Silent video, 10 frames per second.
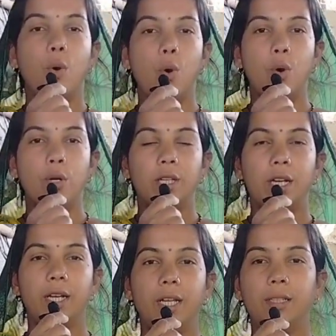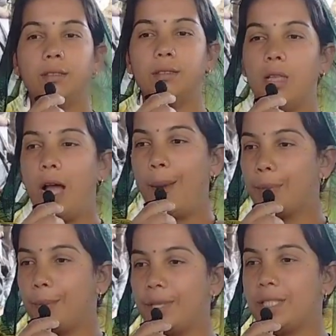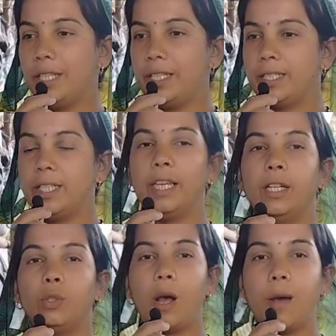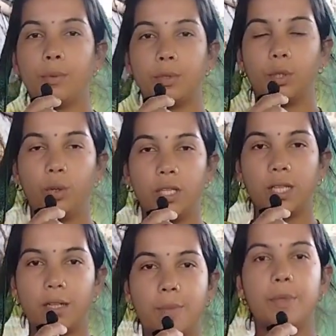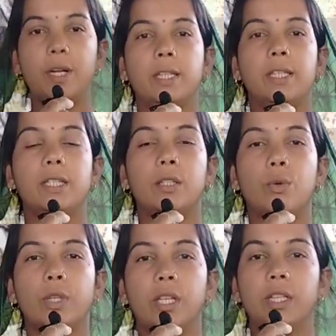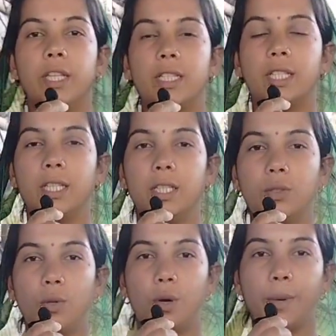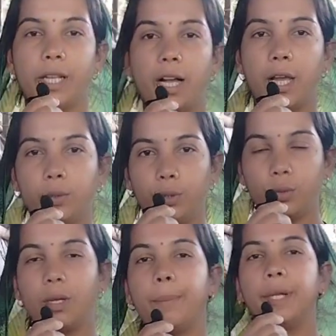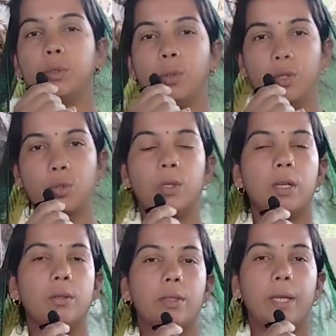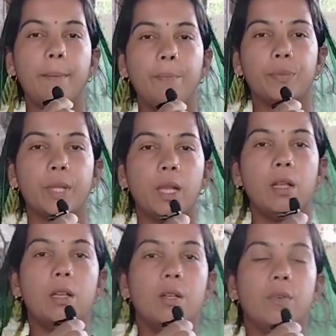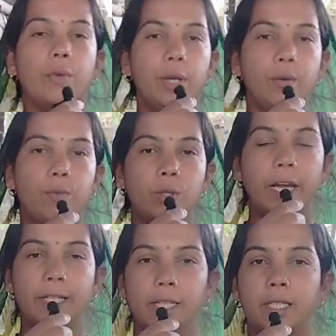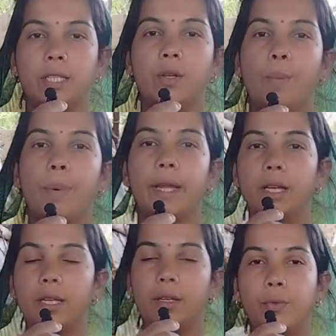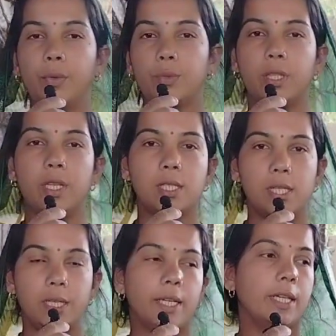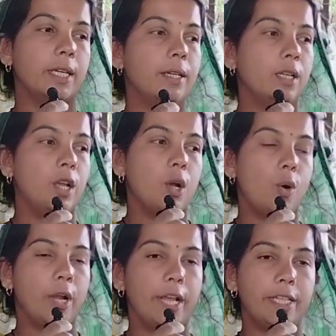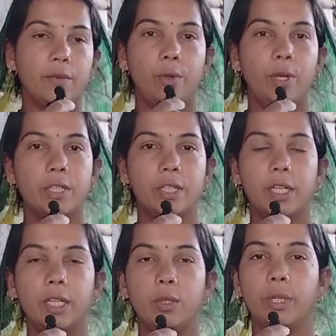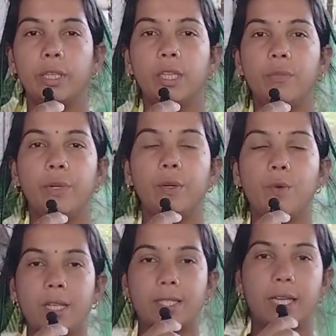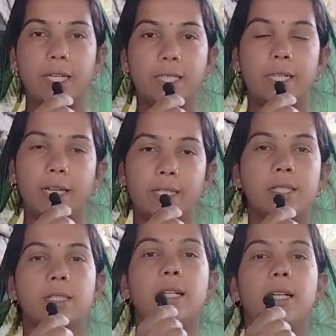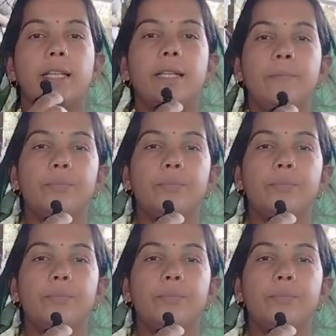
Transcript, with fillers: और अगर आपके पास देसी है तो आप उसे थोड़ा सा कम कर दीजिए क्योंकि देसी जो हमारी गाय होती है उसका पेट थोड़ा छोटा होता है फिर वो डाइजेस्ट नहीं हो पाएगा या फिर उसे दस्त लगेंगे और एच एफ कोलेस्ट्रल है तो इतनी फीड वो आसानी से डाइजेस्ट कर लेगी